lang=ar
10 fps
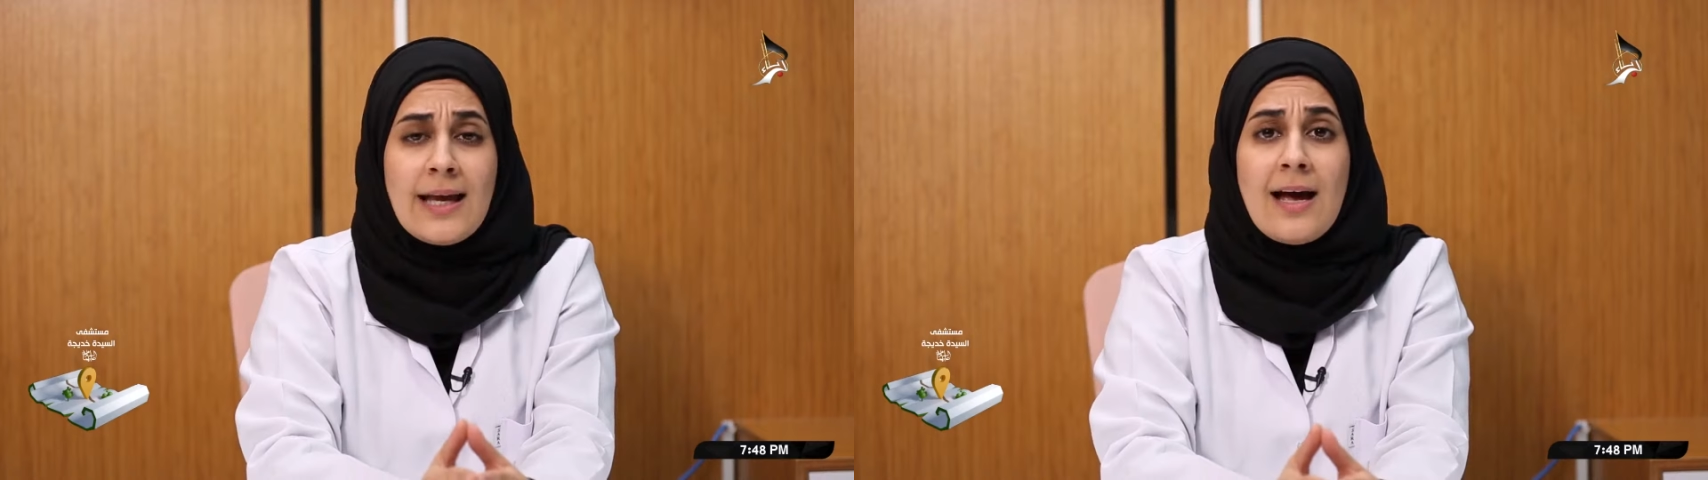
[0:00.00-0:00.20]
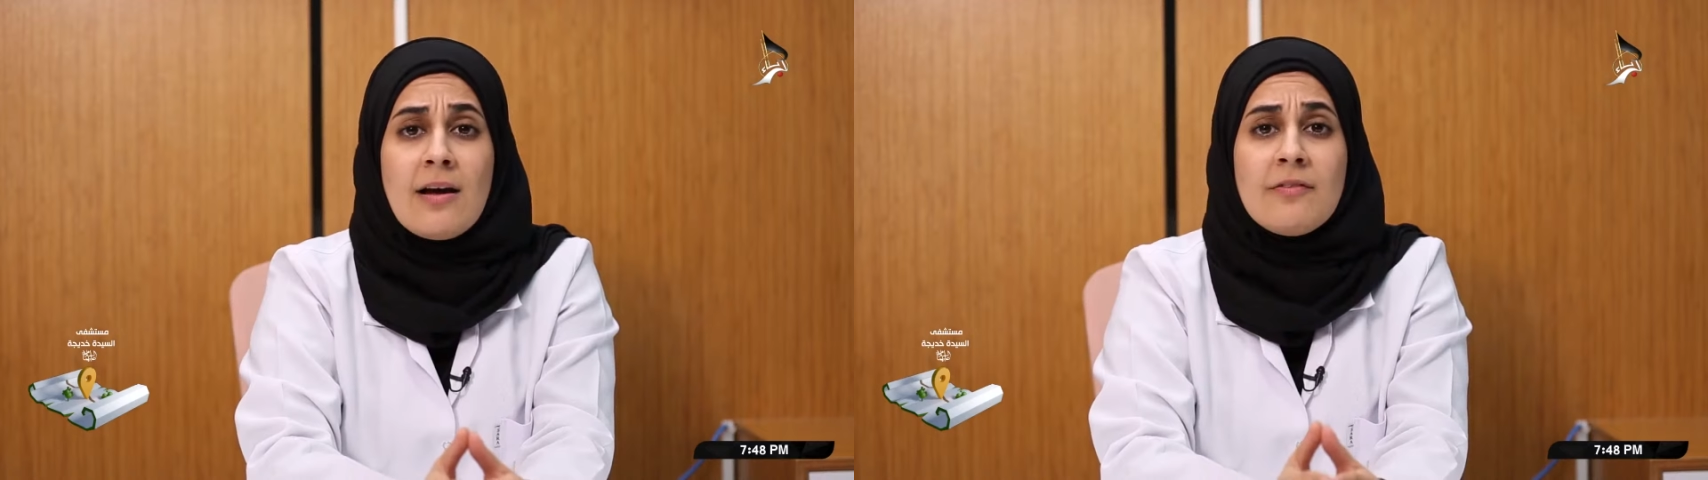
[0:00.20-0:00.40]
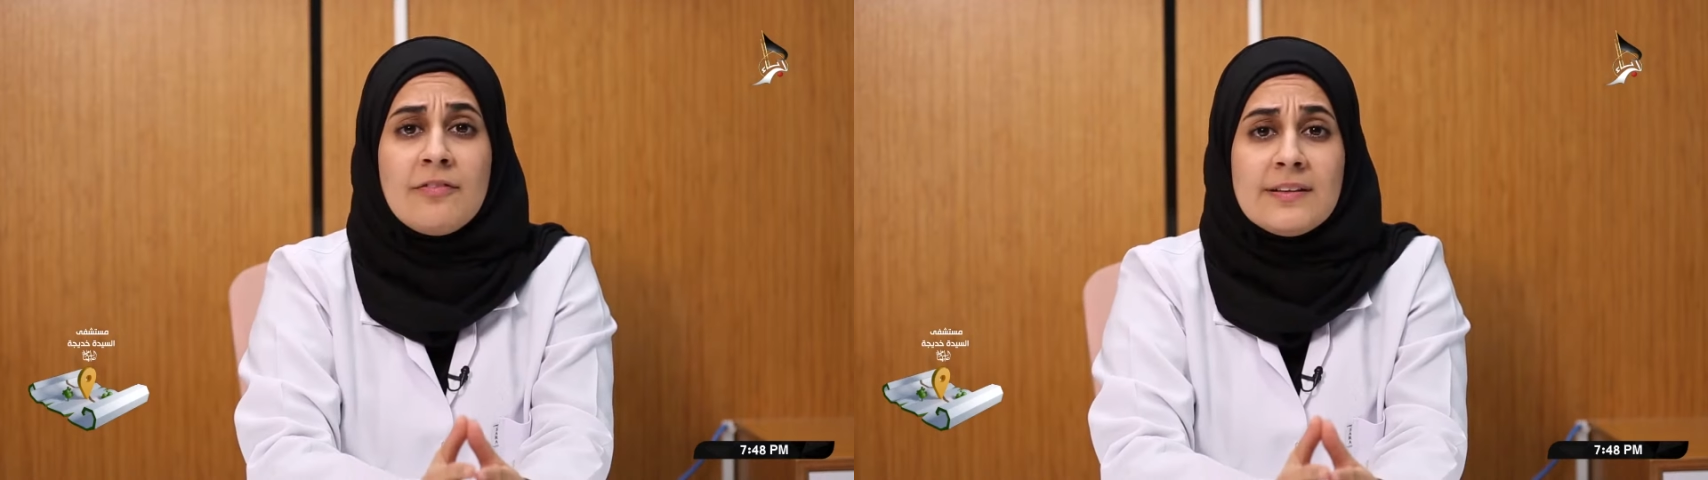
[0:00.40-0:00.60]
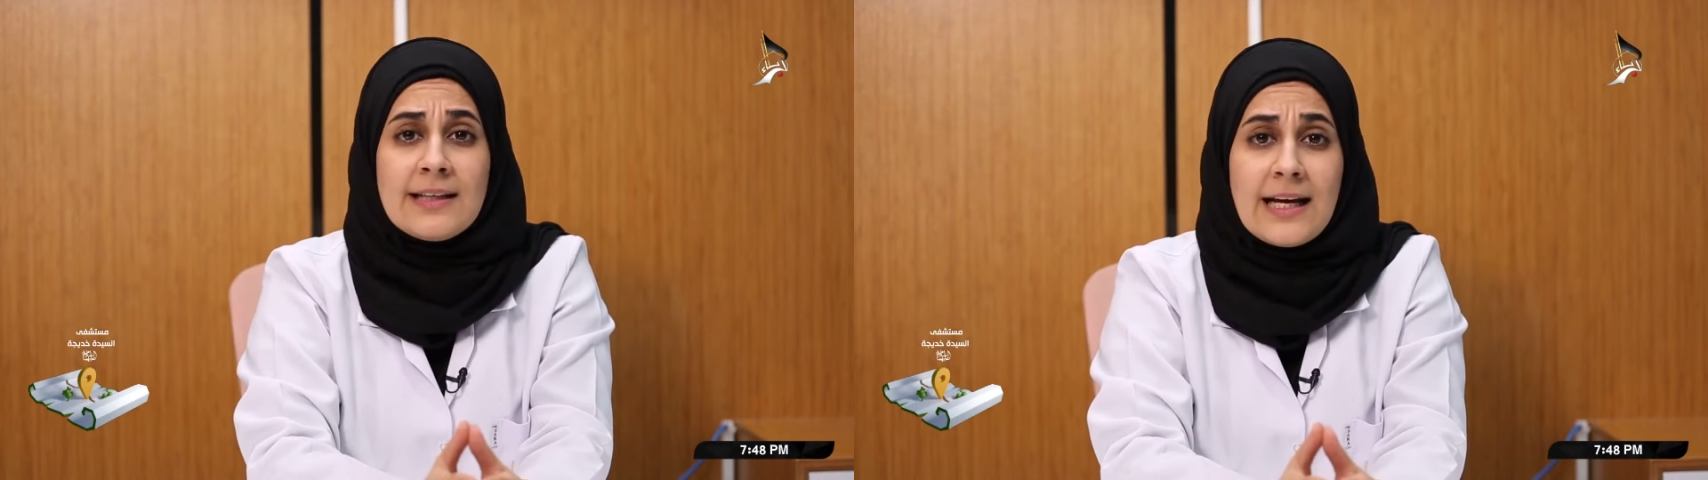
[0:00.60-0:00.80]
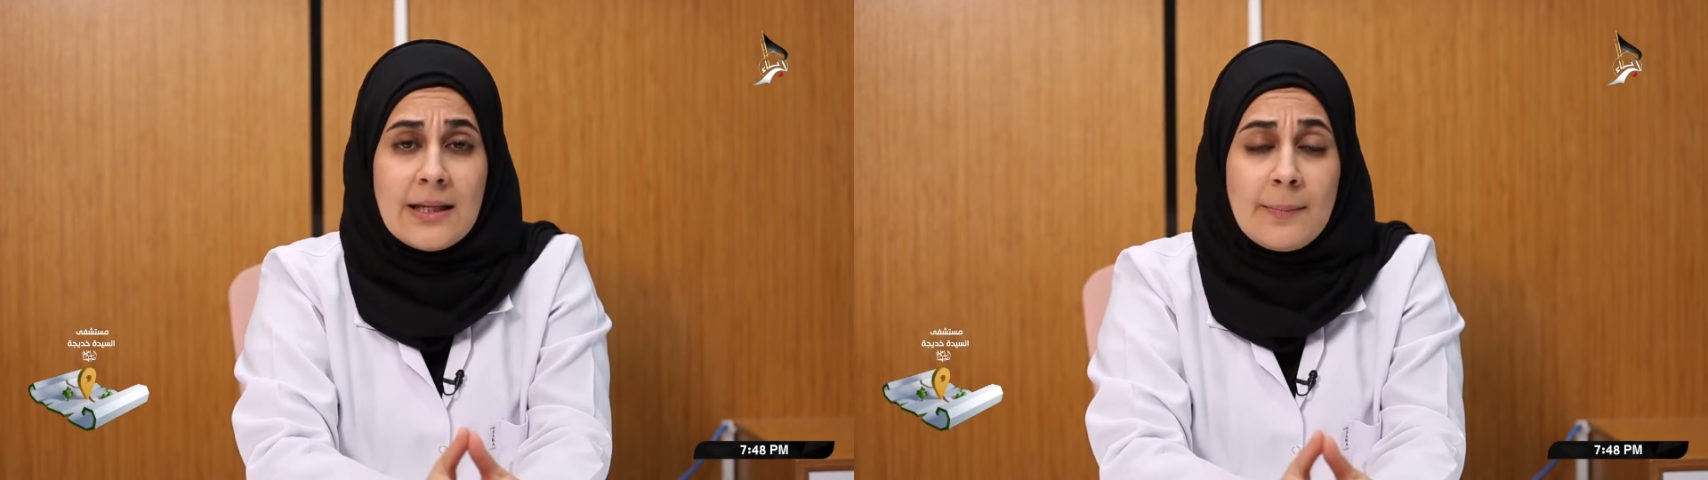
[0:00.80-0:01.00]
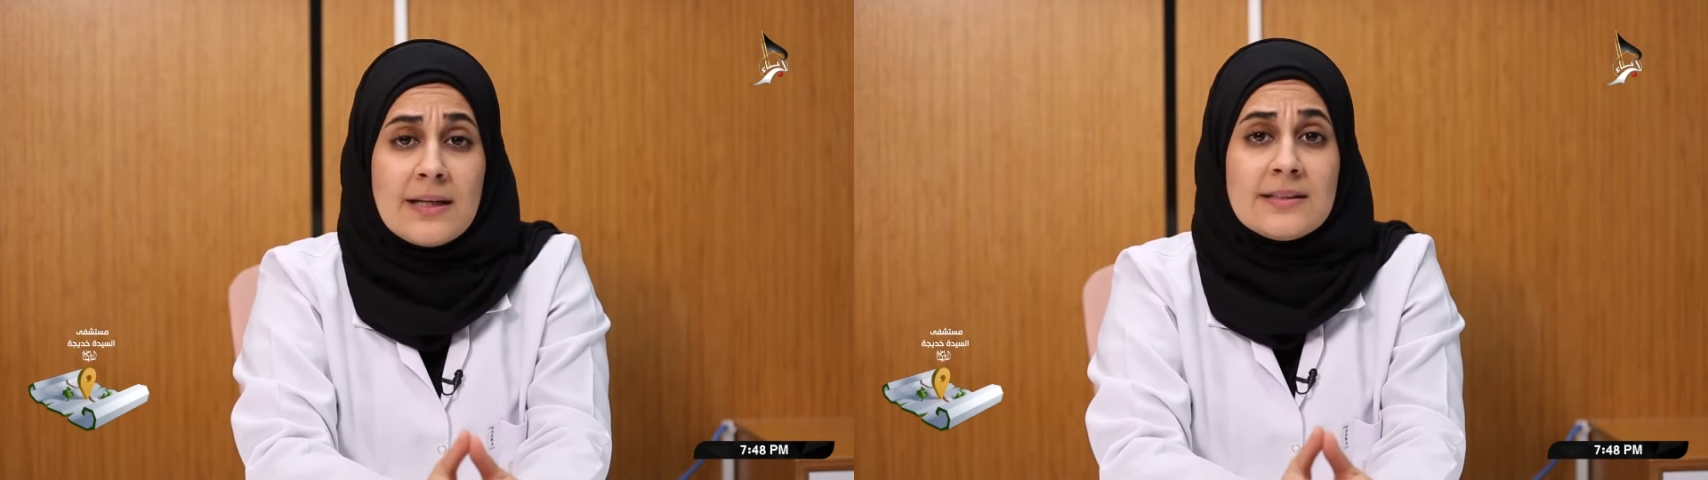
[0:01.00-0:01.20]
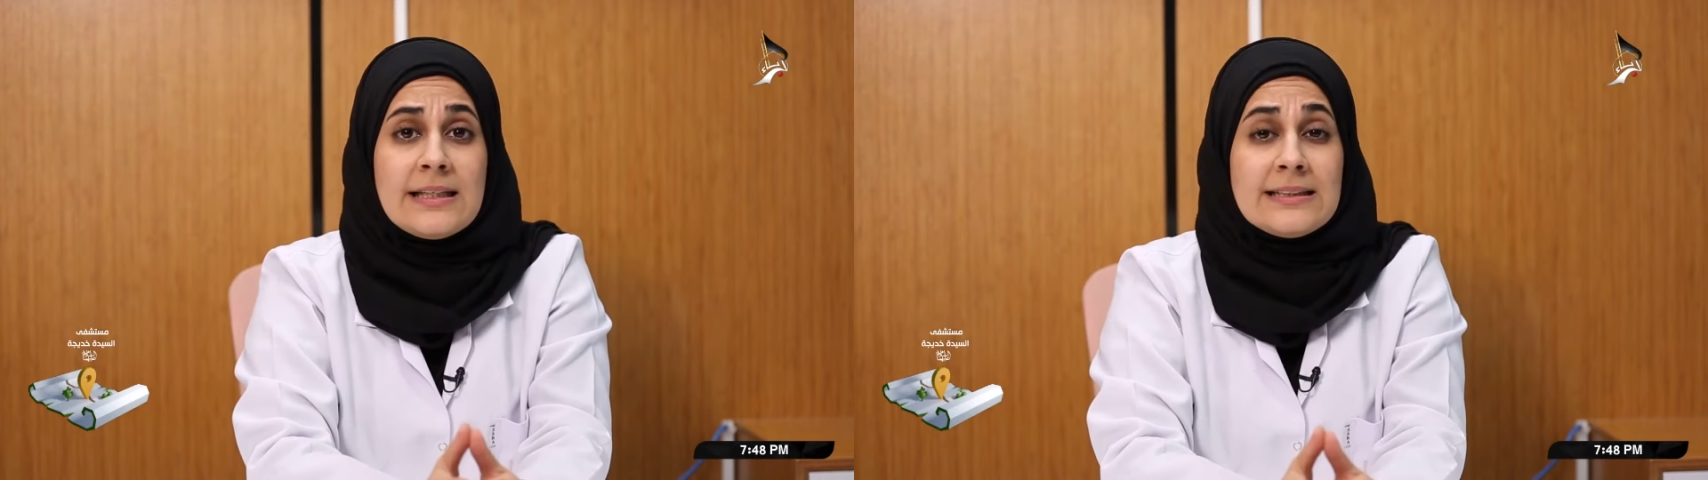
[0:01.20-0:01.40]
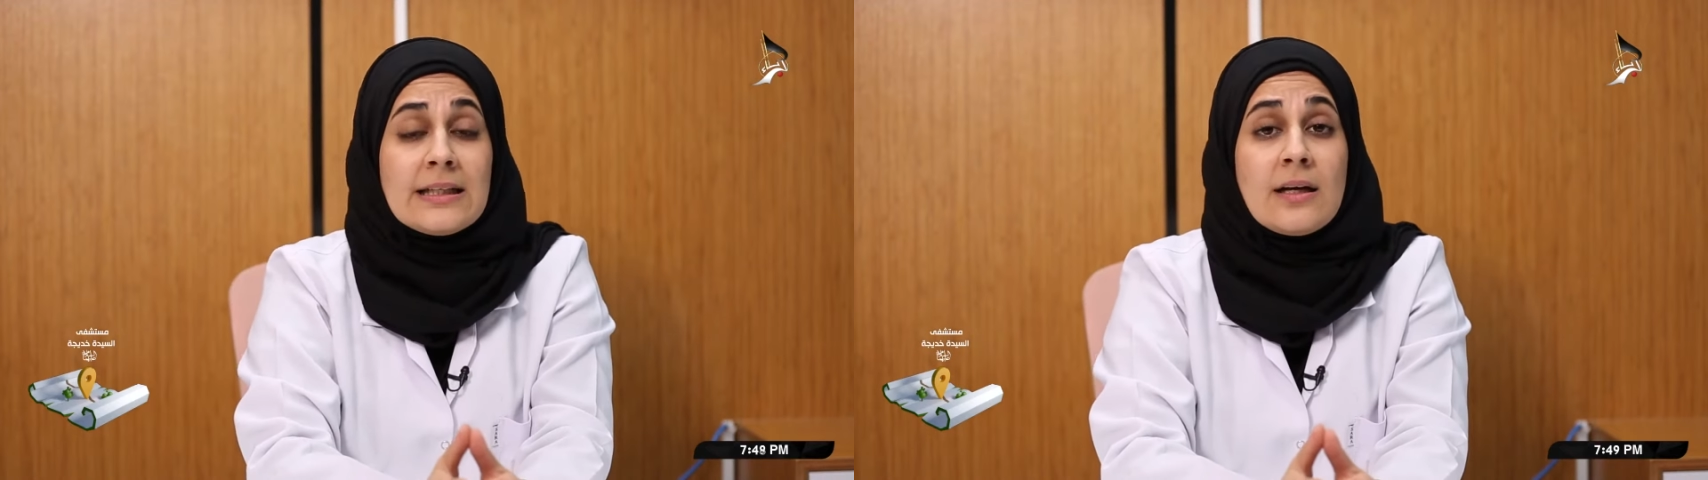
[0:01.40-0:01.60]
كافة الخدمات
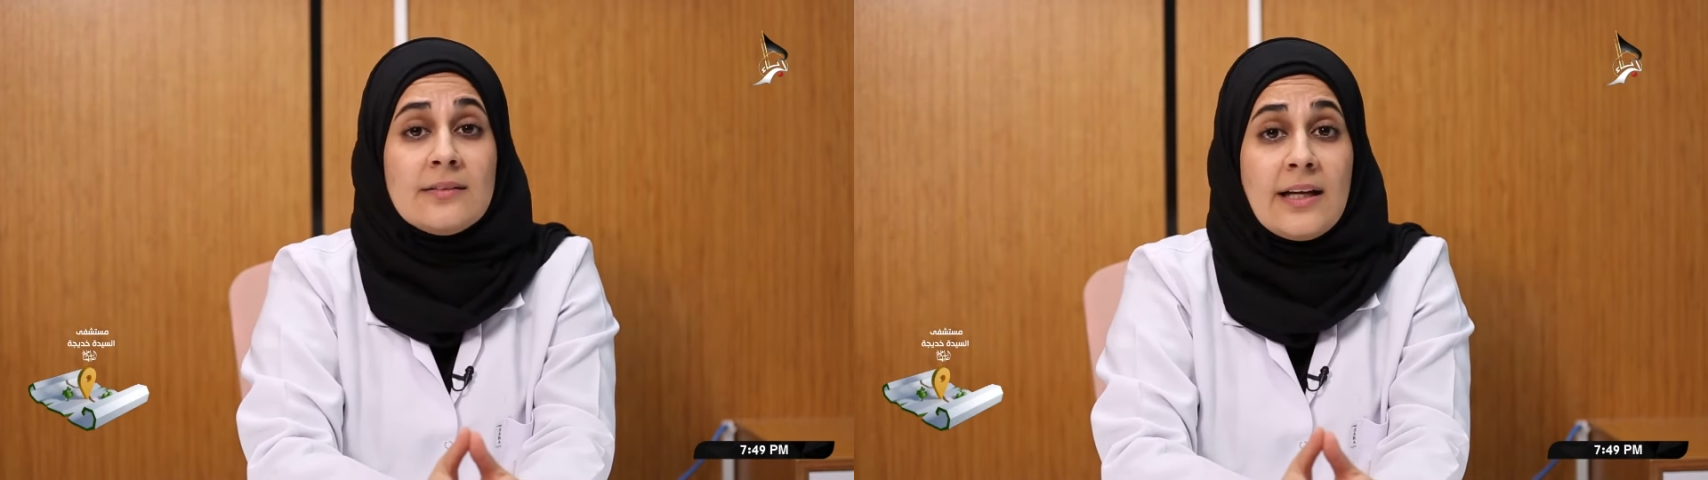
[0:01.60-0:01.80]
التي قد